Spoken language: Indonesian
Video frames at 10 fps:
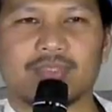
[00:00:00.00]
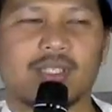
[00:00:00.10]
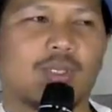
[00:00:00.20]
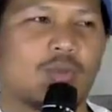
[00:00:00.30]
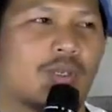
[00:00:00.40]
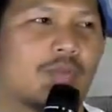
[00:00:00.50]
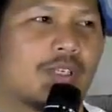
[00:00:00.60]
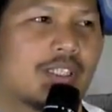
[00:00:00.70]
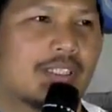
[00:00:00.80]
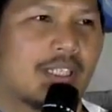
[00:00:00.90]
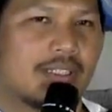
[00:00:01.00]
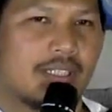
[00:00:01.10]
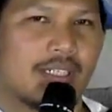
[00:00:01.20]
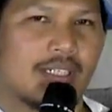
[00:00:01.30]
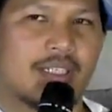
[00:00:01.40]
dan luar
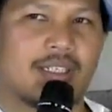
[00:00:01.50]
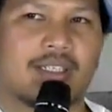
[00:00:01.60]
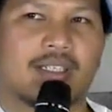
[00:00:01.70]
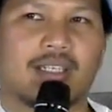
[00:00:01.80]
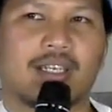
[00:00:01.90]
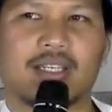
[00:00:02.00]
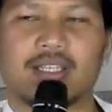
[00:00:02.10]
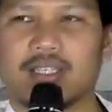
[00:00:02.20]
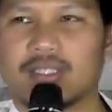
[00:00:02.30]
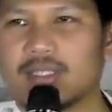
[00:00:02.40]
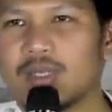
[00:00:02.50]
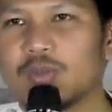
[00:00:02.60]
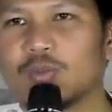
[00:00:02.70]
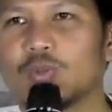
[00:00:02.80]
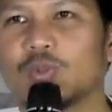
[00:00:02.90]
biasanya akhir
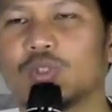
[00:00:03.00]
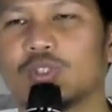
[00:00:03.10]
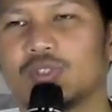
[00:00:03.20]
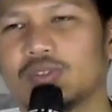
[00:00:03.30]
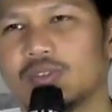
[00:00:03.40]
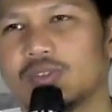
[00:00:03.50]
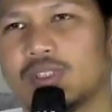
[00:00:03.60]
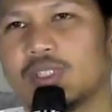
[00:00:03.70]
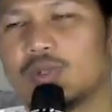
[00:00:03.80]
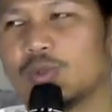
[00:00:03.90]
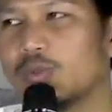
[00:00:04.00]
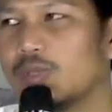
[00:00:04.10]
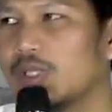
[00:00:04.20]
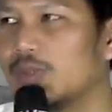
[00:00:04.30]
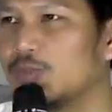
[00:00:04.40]
tahun atau
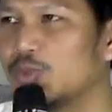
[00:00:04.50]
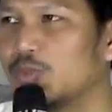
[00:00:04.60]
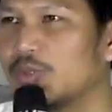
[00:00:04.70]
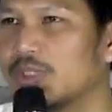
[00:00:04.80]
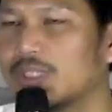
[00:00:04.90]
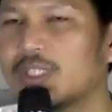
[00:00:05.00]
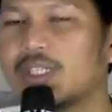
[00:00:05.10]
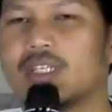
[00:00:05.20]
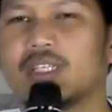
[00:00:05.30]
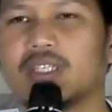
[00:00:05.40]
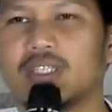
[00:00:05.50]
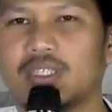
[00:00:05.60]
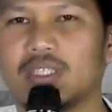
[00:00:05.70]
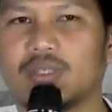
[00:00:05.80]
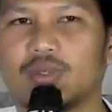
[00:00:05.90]
malam Jumat
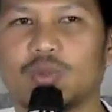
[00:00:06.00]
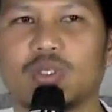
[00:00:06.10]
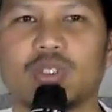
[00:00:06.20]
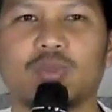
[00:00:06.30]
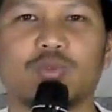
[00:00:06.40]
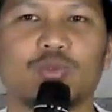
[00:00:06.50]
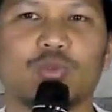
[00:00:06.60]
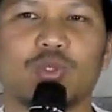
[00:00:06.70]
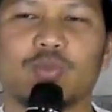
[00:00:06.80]
terakhir 2020